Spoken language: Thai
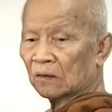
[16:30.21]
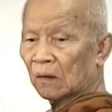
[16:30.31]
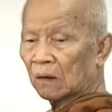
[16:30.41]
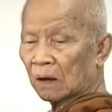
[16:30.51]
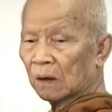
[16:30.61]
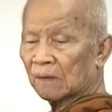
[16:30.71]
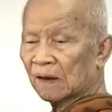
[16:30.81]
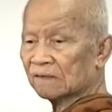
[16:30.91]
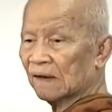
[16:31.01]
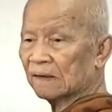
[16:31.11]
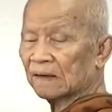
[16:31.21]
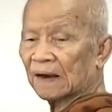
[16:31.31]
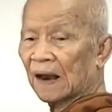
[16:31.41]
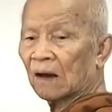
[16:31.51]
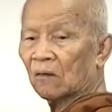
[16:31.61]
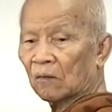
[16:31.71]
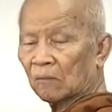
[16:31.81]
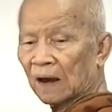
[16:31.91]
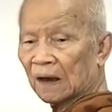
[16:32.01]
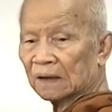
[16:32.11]
ต้องเอากำลังศาสนาออก
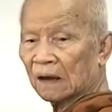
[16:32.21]
มา